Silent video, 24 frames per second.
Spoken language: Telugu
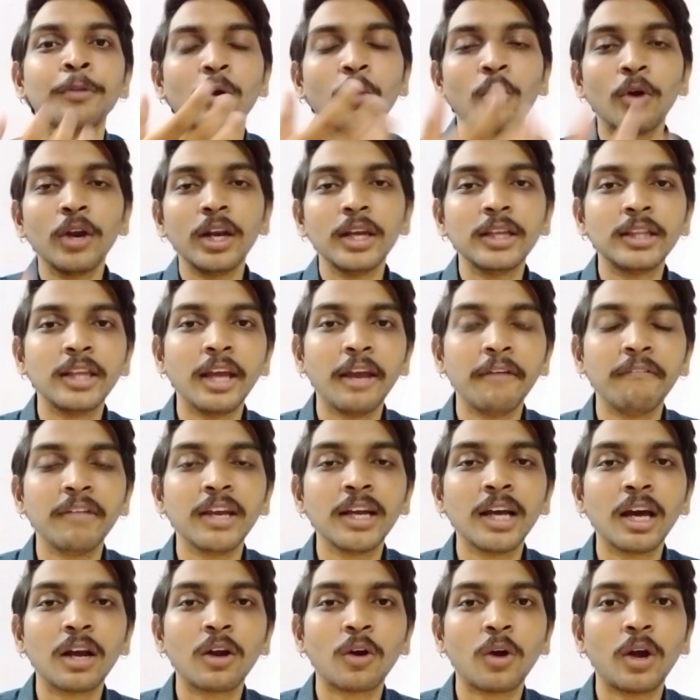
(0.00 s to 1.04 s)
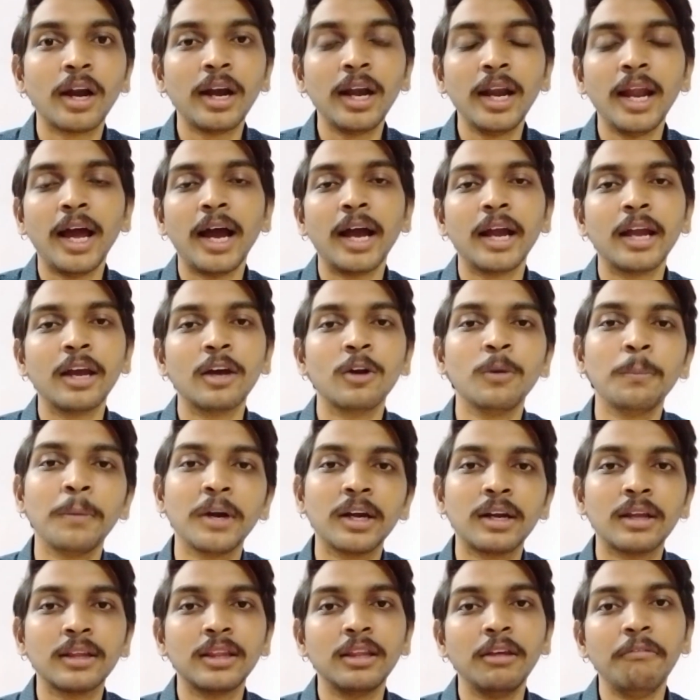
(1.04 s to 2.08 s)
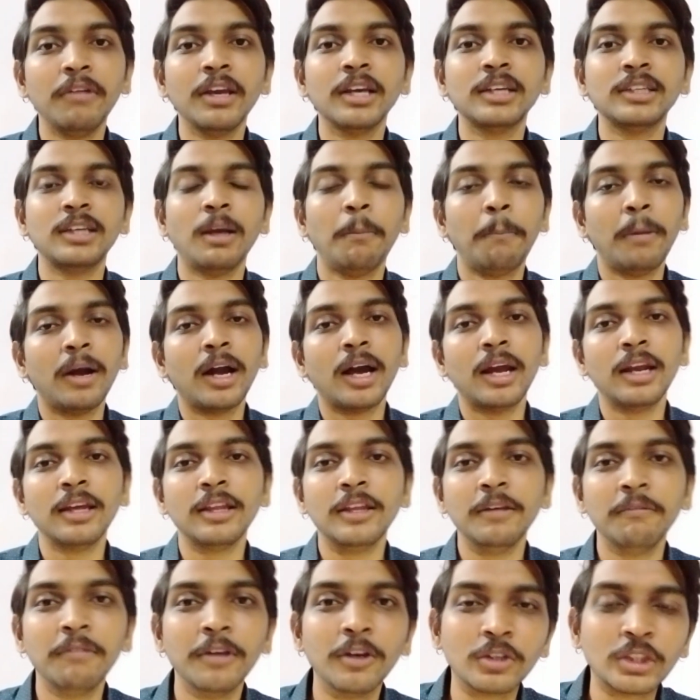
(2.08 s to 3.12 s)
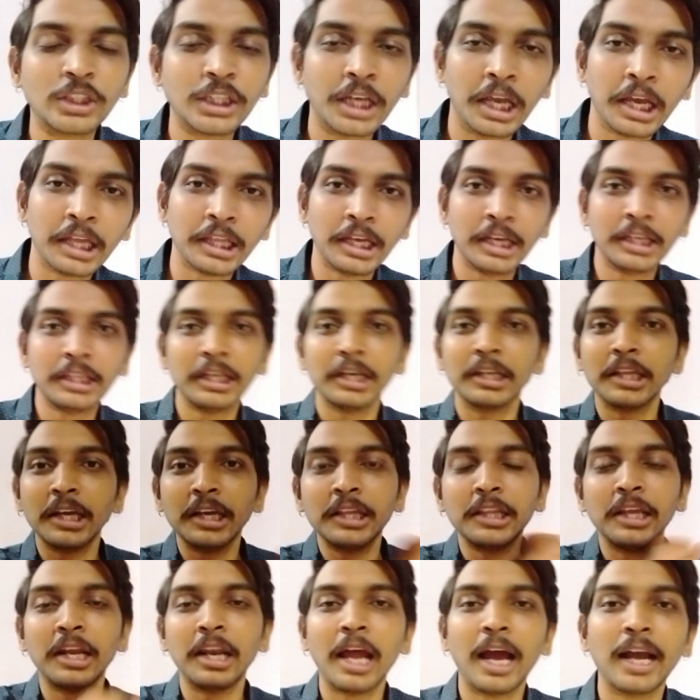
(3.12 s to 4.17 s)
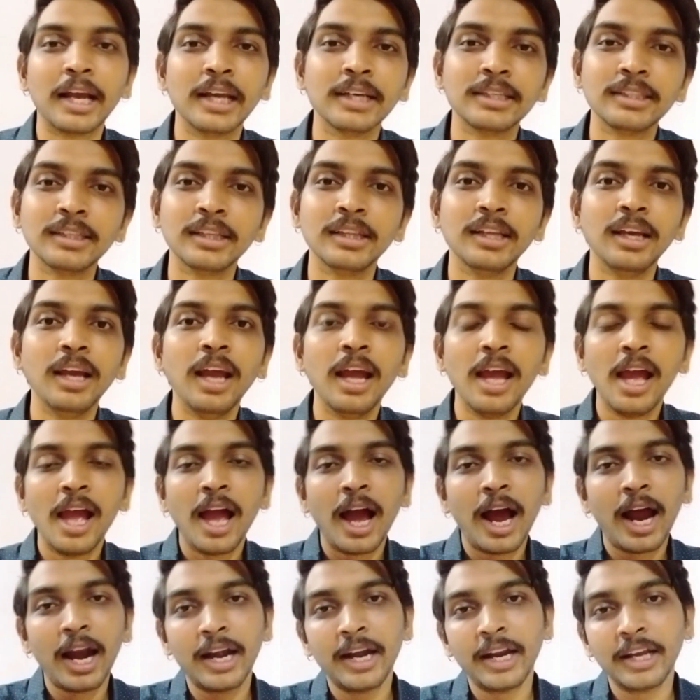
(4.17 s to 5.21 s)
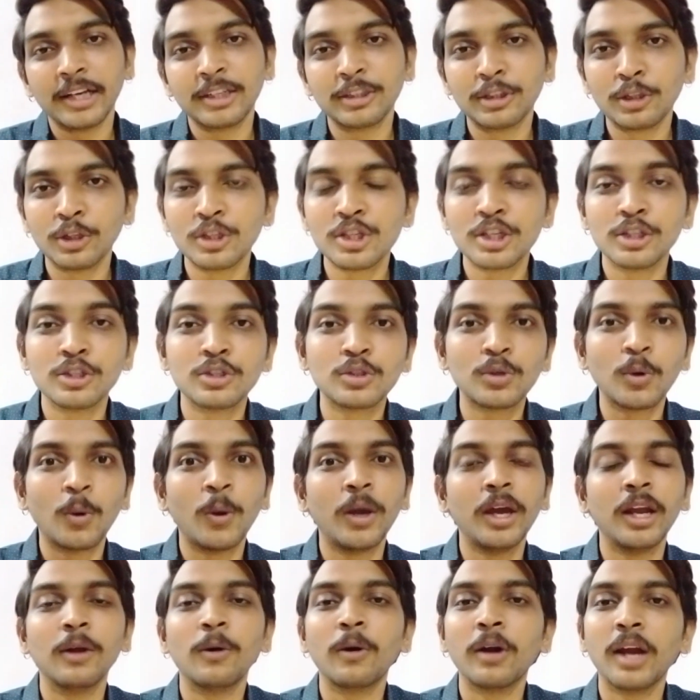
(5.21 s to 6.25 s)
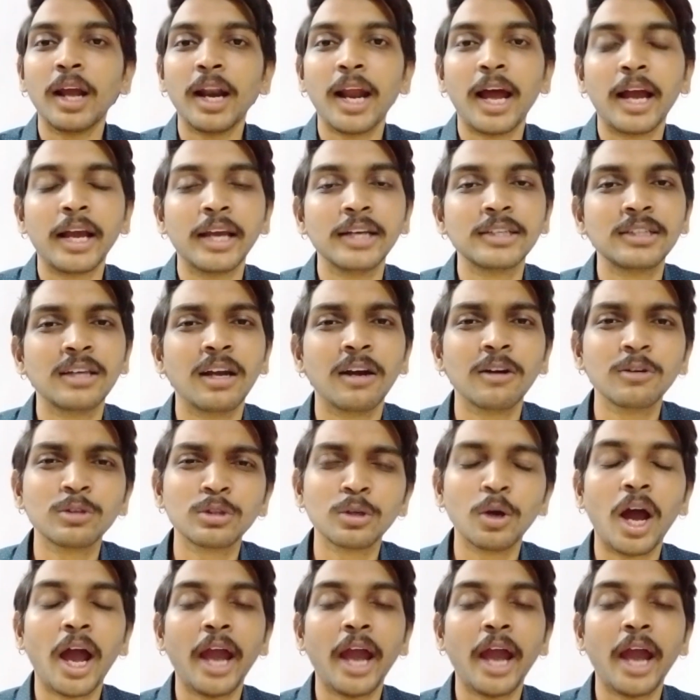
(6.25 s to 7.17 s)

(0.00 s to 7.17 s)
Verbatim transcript: ఓన్లీ దేవి గారు ఒక్కళ్ళే ఆగారు బట్ దివికి చెప్పంగానే దివి వస్తే ఏదైతే అదైందని లాగేసింది వచ్చింది అండ్ నెక్స్ట్ వచ్చిన సోహెల్ కూడా లాగేశాడు సో